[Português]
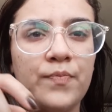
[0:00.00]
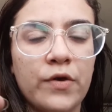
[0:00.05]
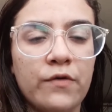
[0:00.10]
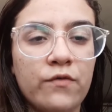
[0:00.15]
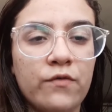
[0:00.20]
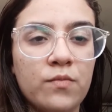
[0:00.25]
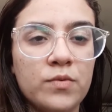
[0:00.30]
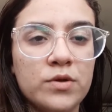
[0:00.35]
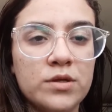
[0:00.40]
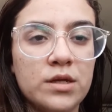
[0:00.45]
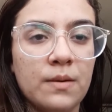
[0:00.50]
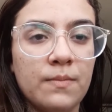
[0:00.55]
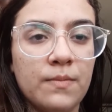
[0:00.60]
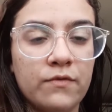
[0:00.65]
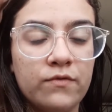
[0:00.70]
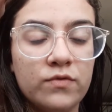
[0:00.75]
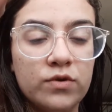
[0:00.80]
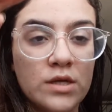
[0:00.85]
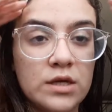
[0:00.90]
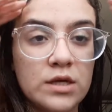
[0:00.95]
Eu vou mostrar
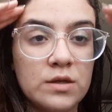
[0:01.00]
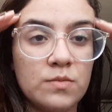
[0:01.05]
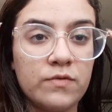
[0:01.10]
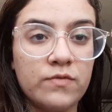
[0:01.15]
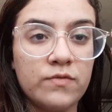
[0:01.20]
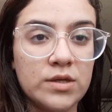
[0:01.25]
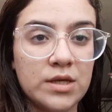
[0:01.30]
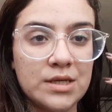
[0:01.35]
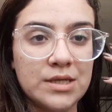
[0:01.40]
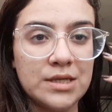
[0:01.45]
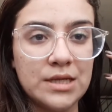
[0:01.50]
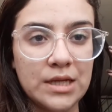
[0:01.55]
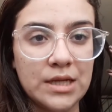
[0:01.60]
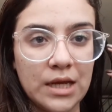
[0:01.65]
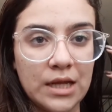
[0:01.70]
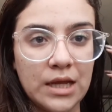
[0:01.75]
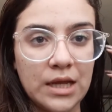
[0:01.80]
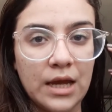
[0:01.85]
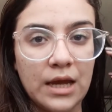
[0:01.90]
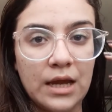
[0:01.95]
pra vocês, pra vocês
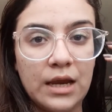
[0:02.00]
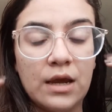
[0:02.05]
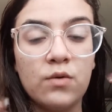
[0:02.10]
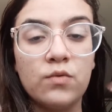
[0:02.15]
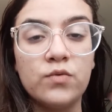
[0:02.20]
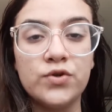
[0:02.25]
entenderem